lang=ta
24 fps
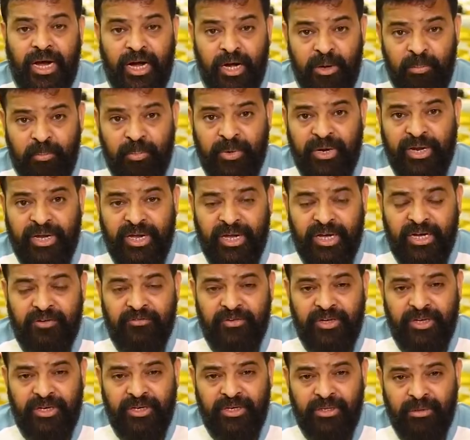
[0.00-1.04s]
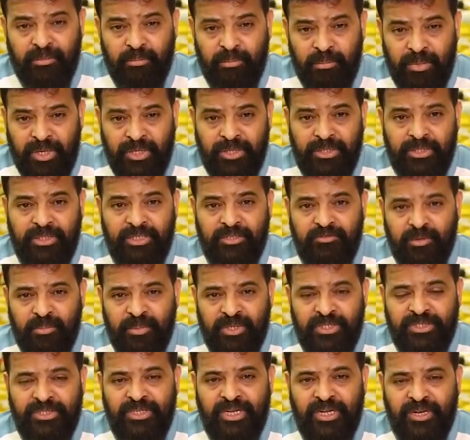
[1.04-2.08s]
அடிப்படையாகவே மது
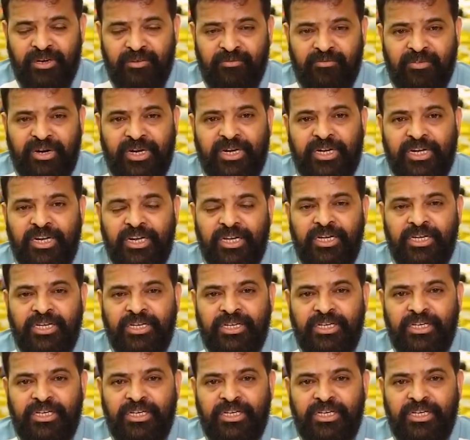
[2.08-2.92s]
விபச்சாரம் வட்டி